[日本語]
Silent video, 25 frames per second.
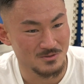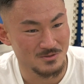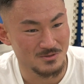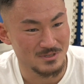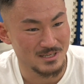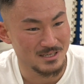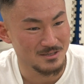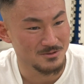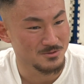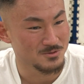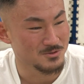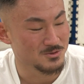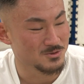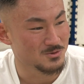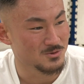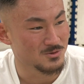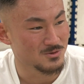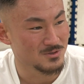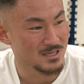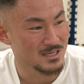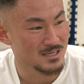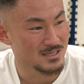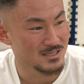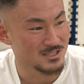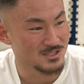回この
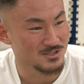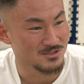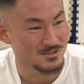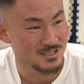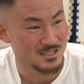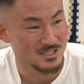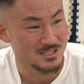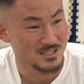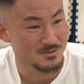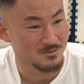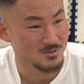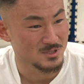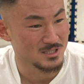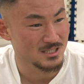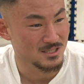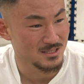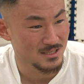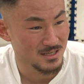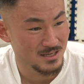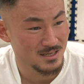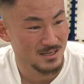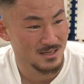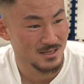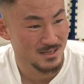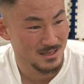公開練習になっちゃいましたね。
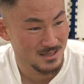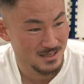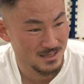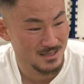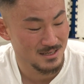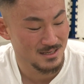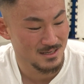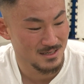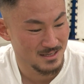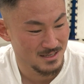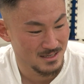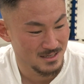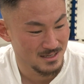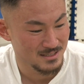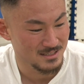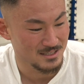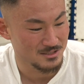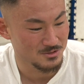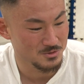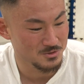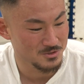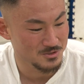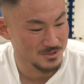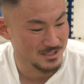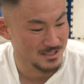だから
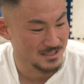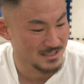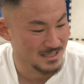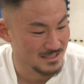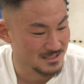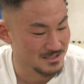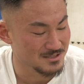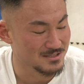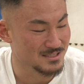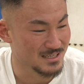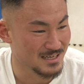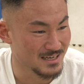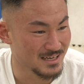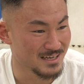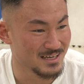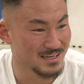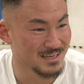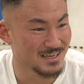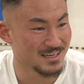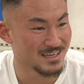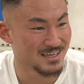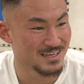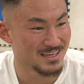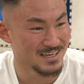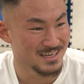特にないっすね。
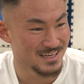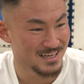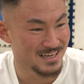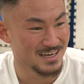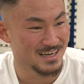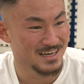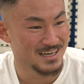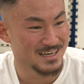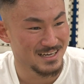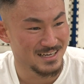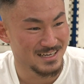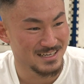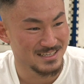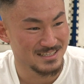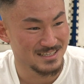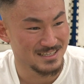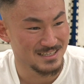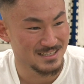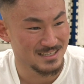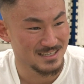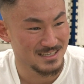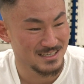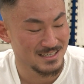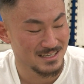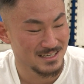
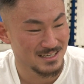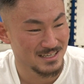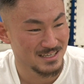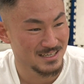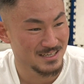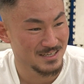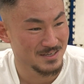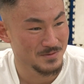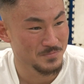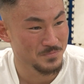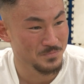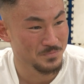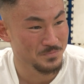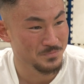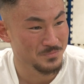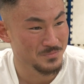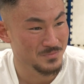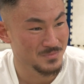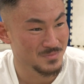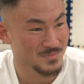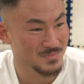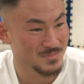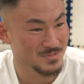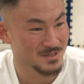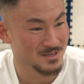でもご自身はもう生
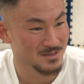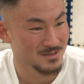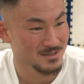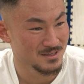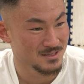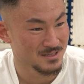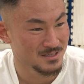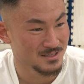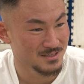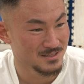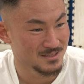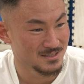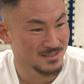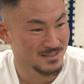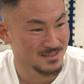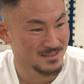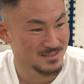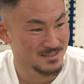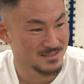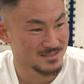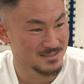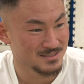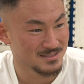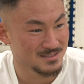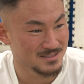詰で蹴り合っても
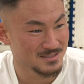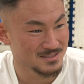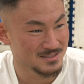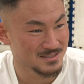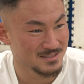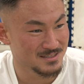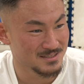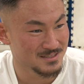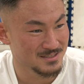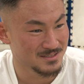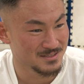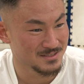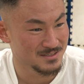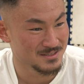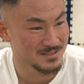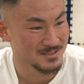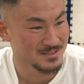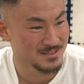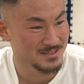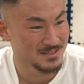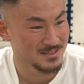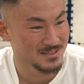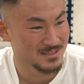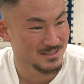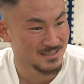大丈夫なぐらい、もう仕
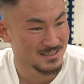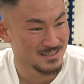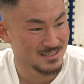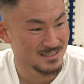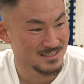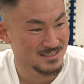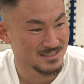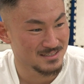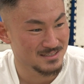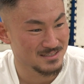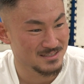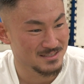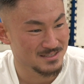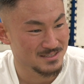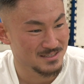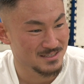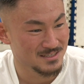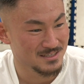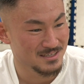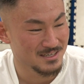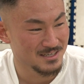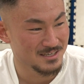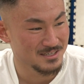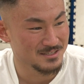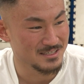上がりは順調というよう
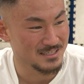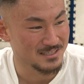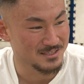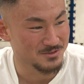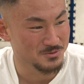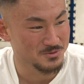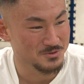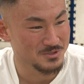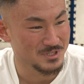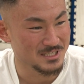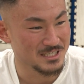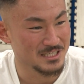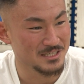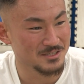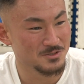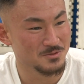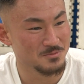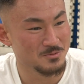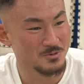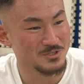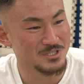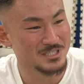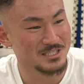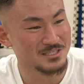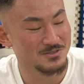なイメージです。本当は
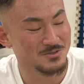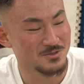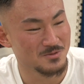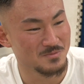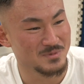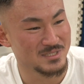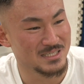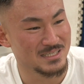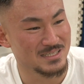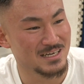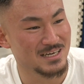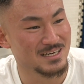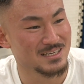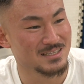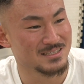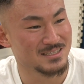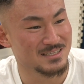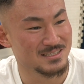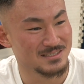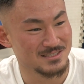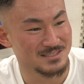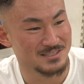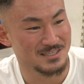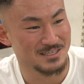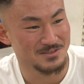キックボクシングを見せたかっ
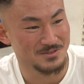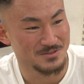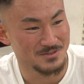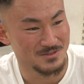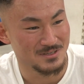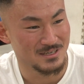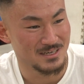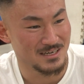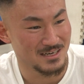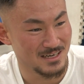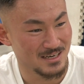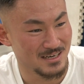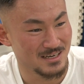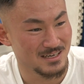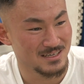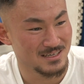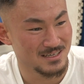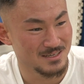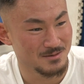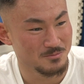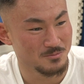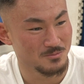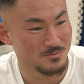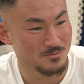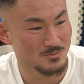たんですけど、
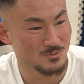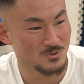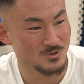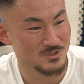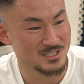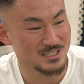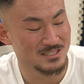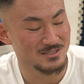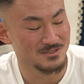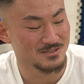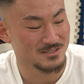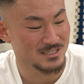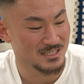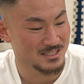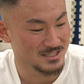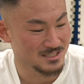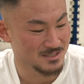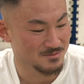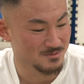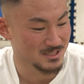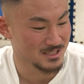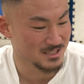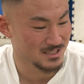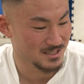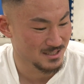ボクシングになっ
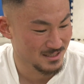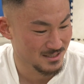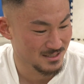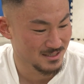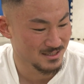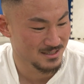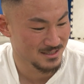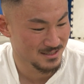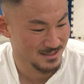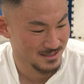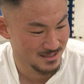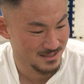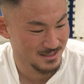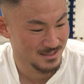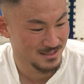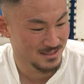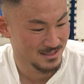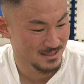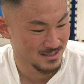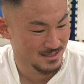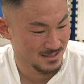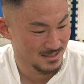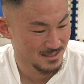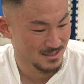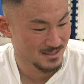ちゃいました。
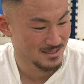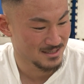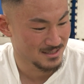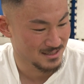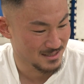ありました。